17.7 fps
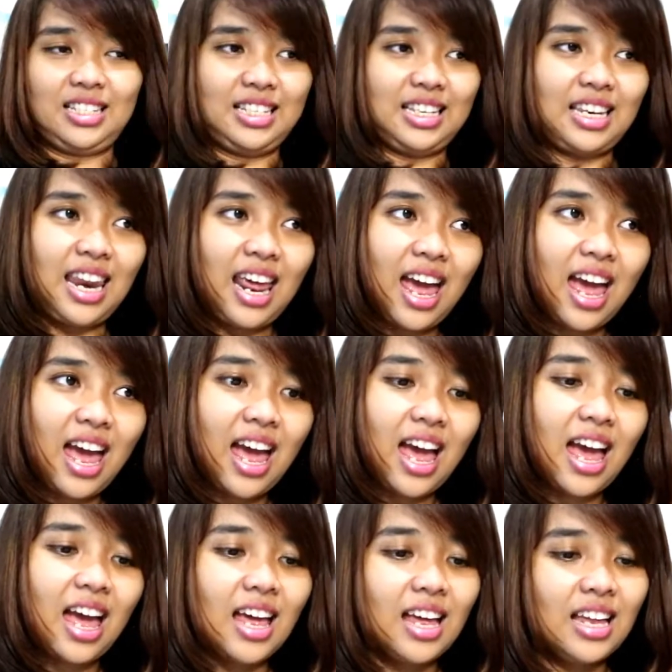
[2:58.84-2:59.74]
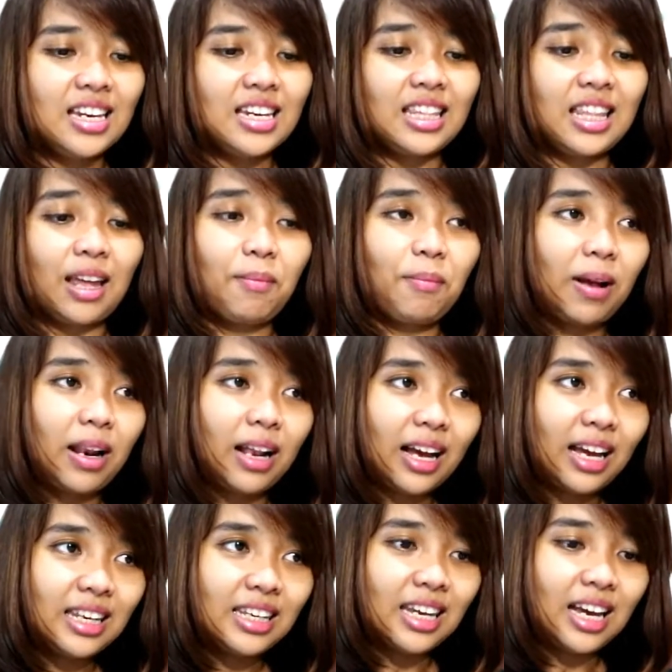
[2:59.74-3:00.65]
Nah,
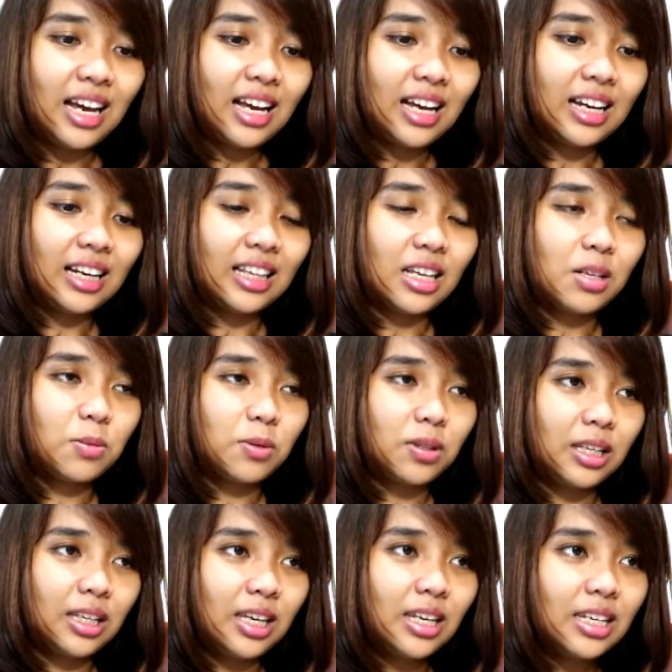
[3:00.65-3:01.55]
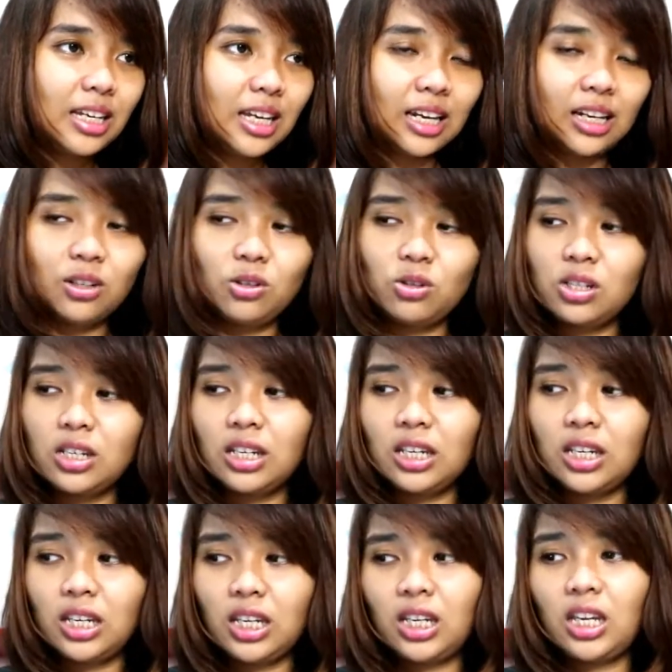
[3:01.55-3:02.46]
ditempelkan ya kertas putihnya di kardus
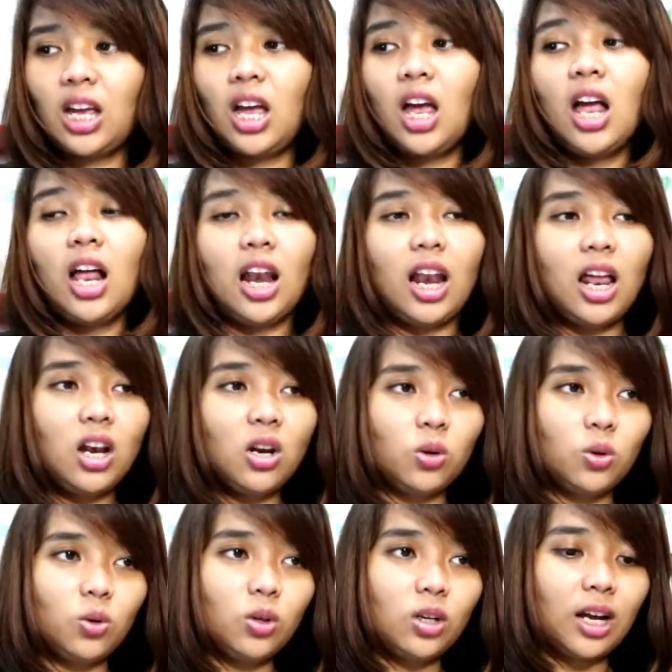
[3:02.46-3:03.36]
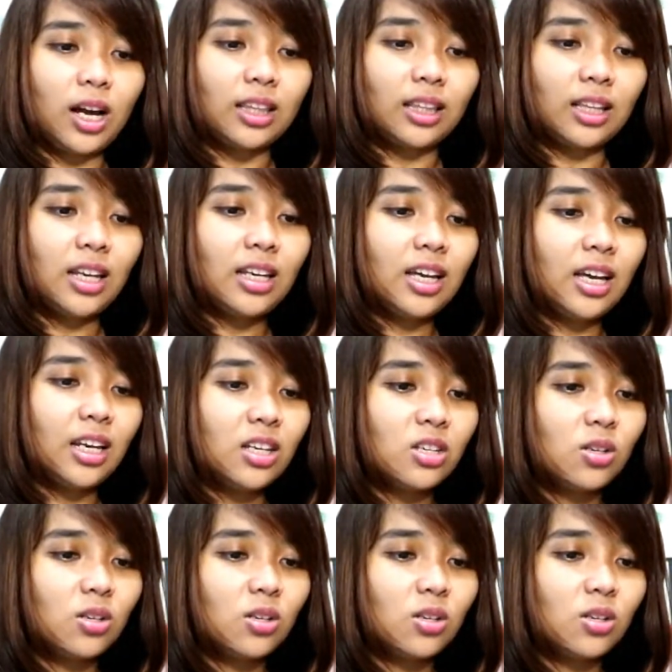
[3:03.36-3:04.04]
ini. Lalu rekatkan dengan